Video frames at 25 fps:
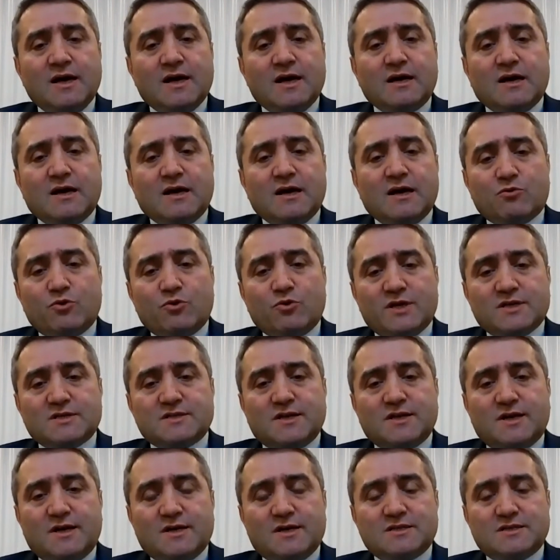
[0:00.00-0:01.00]
kanun
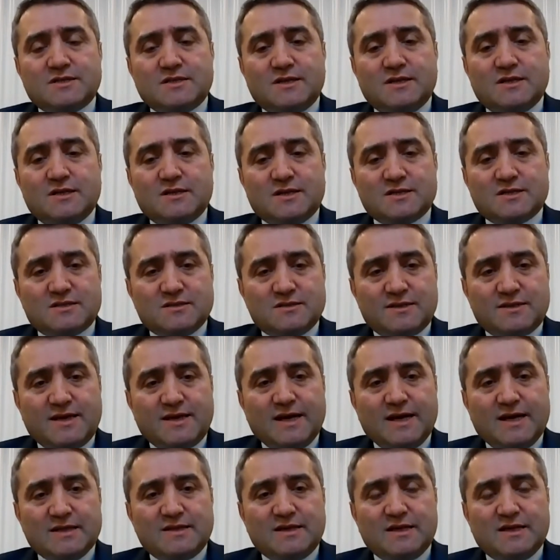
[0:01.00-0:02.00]
esasının nasıl
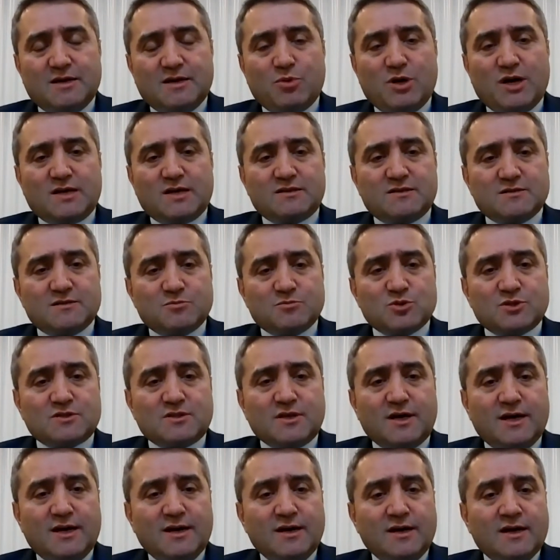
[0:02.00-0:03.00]
geldiğine
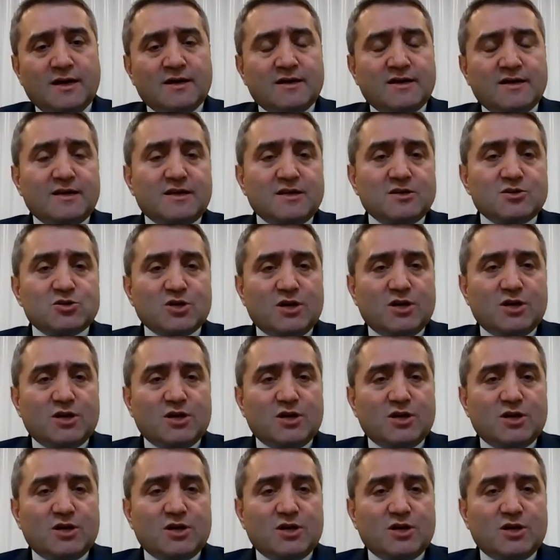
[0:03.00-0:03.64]
baktığımızda 2.